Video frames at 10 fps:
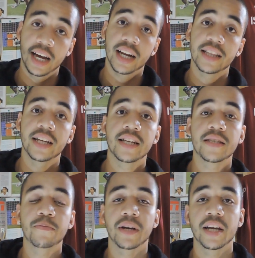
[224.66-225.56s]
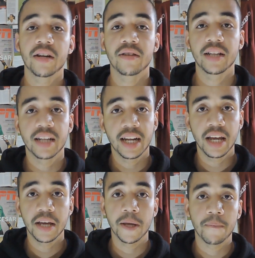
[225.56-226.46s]
ela tem esse pequeno
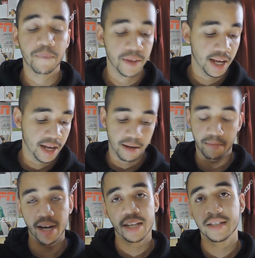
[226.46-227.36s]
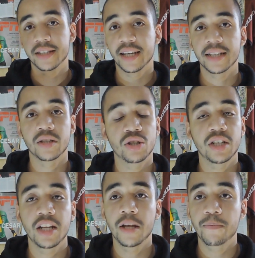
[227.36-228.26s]
detalhe aí. Mas questão
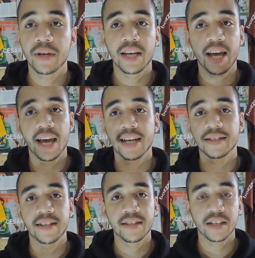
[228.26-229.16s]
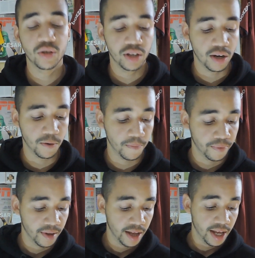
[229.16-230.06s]
de gripe é sensacional.
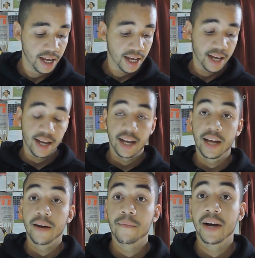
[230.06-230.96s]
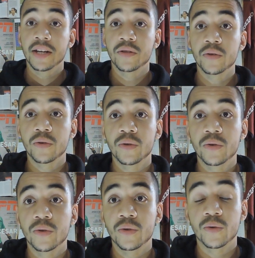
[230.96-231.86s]
Mas
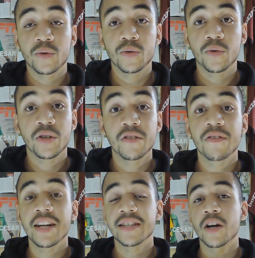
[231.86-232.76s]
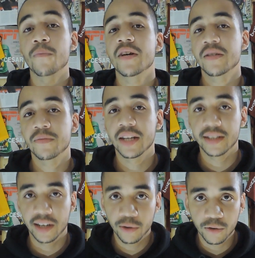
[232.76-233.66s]
o, o diferencial mesmo
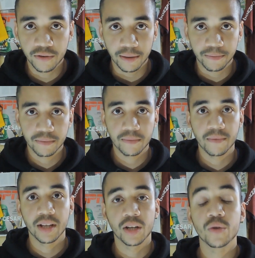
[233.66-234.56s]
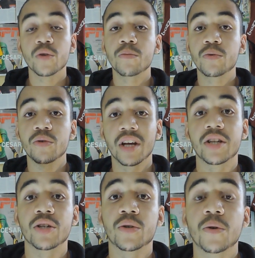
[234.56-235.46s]
dessa luva, que todo mundo
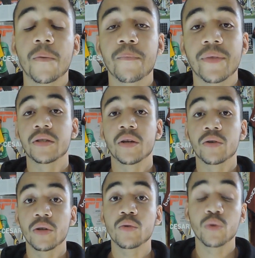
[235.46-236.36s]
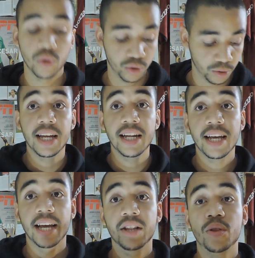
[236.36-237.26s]
criticou, é o seu dorso, que
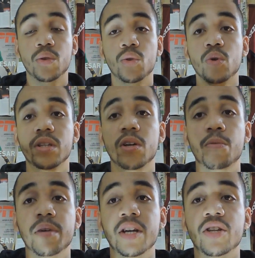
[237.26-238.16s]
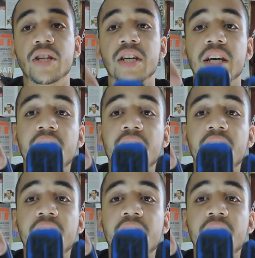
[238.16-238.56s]
ele é totalmente